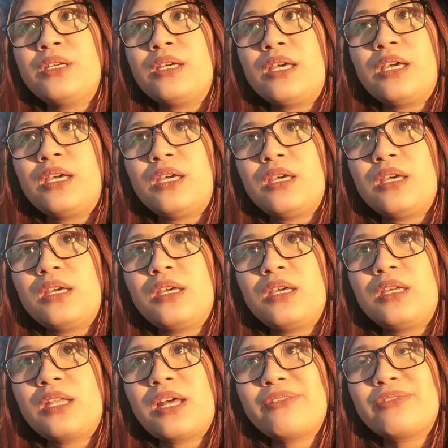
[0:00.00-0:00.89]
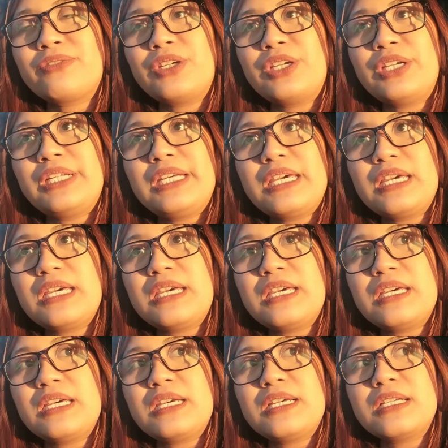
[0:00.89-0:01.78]
And after
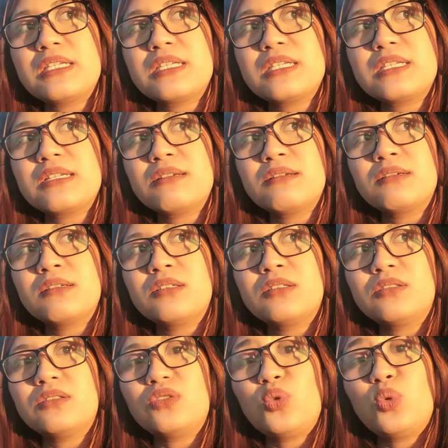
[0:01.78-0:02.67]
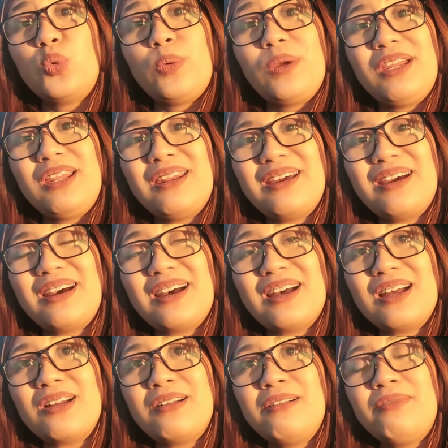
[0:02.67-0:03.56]
this, uuwi
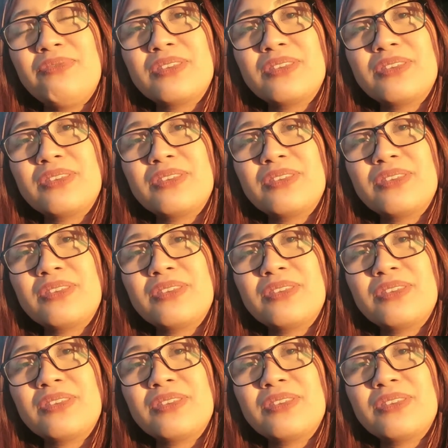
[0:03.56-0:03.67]
na.